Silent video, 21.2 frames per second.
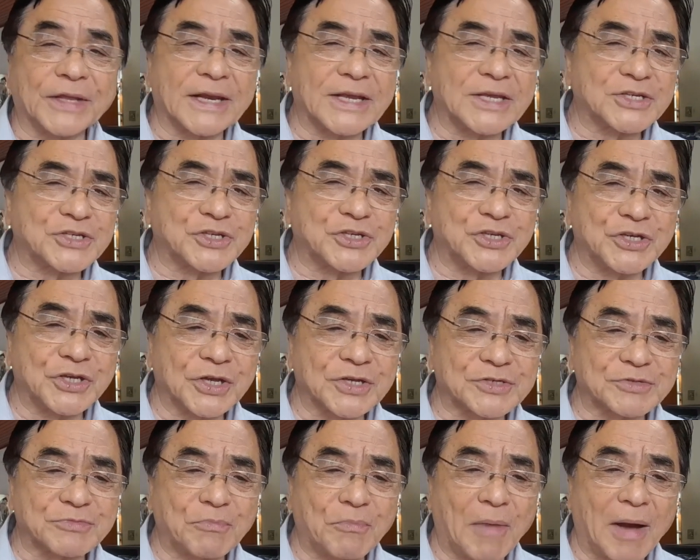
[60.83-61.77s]
Três
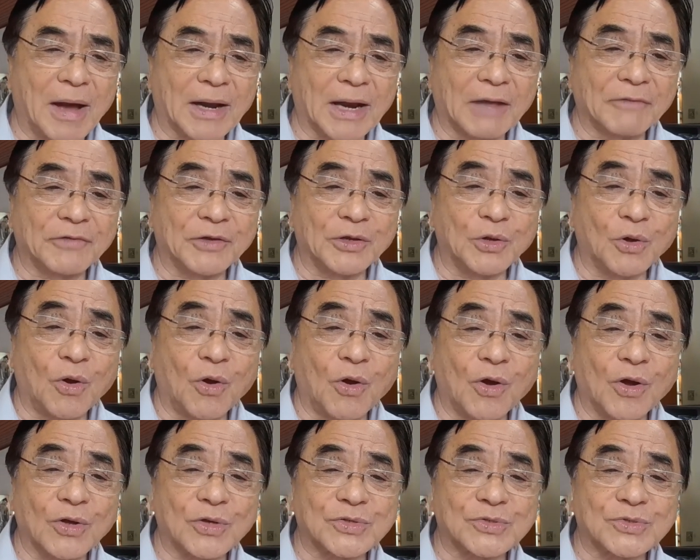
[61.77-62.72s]
dias
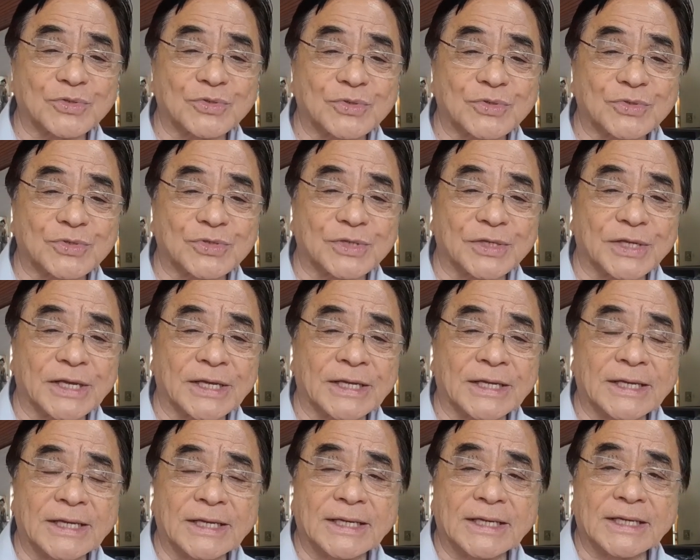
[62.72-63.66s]
maravilhosos,
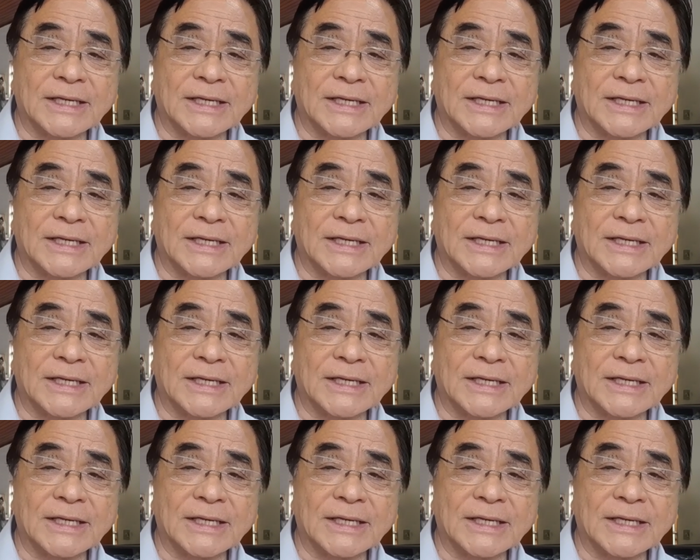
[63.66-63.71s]
né?